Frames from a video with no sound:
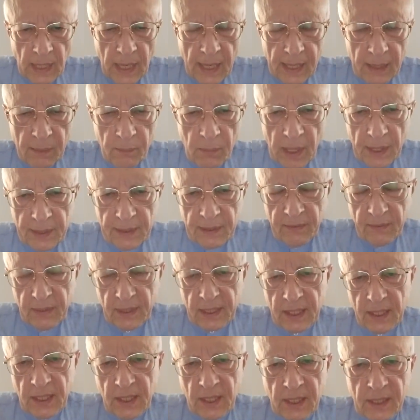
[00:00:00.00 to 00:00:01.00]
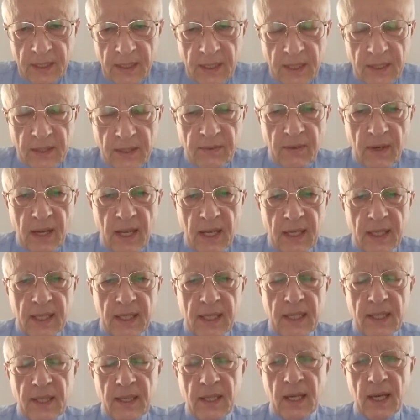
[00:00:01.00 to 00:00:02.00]
Романовых они их назвали,
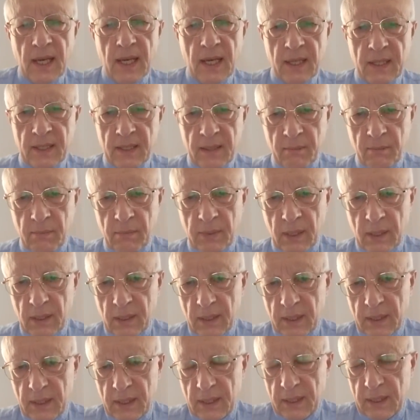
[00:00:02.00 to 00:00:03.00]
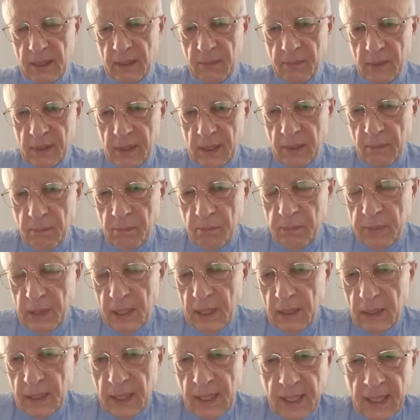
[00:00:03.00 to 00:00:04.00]
хотя это было, это там
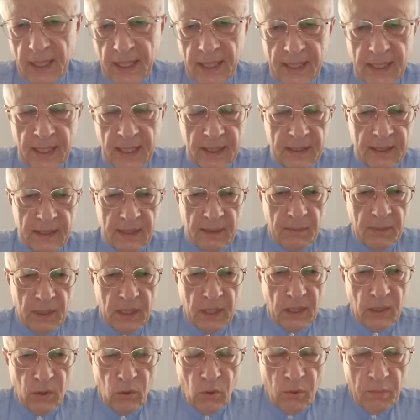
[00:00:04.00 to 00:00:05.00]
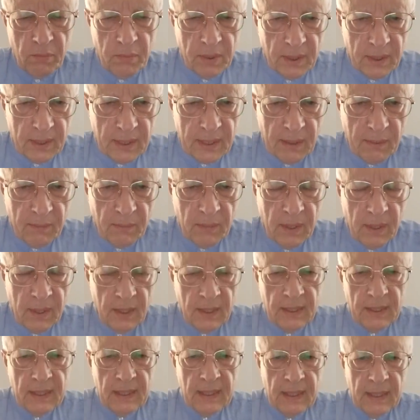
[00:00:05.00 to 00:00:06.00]
Кобыла или как там, Оглобин там,
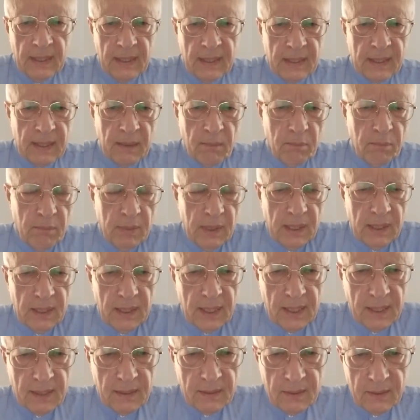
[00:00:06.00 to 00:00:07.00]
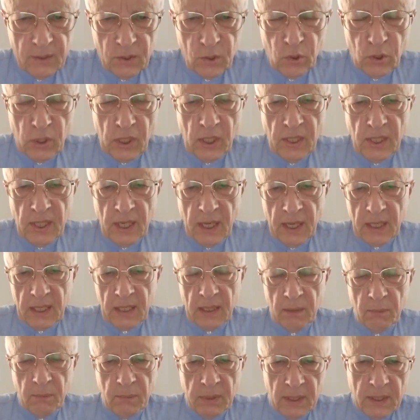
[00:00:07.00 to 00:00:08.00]
Кобыла, чуть ли не
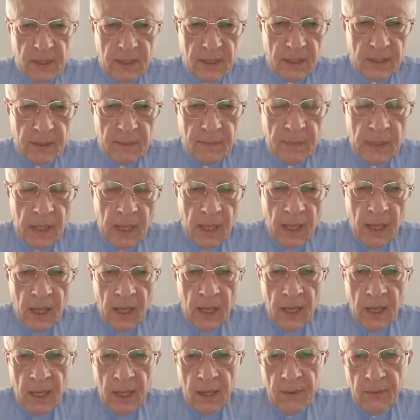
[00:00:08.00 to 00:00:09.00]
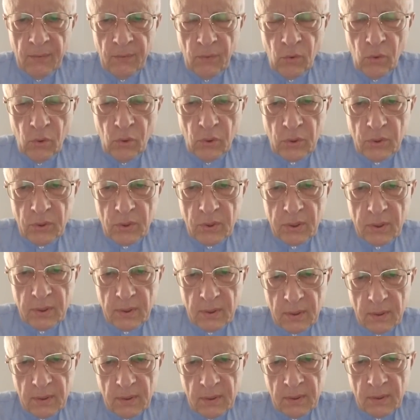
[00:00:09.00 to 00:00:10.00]
Охлобыстин. Вот,
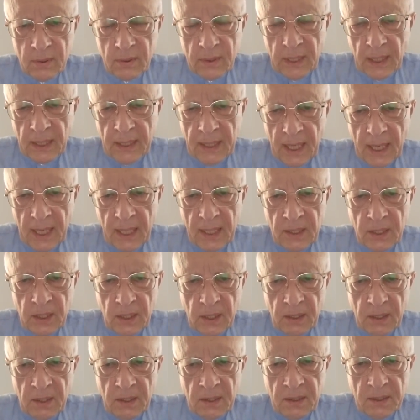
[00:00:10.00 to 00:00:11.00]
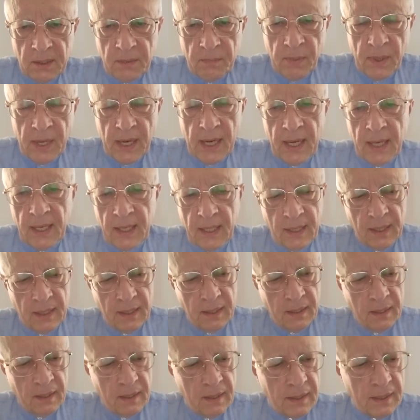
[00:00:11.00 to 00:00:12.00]
э, тогда они
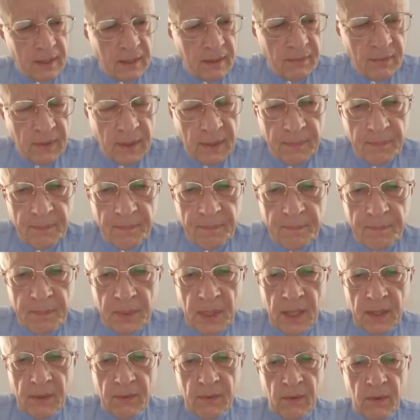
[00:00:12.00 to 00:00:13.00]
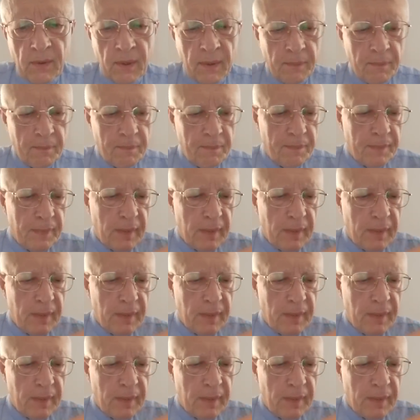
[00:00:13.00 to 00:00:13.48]
избрали этого первого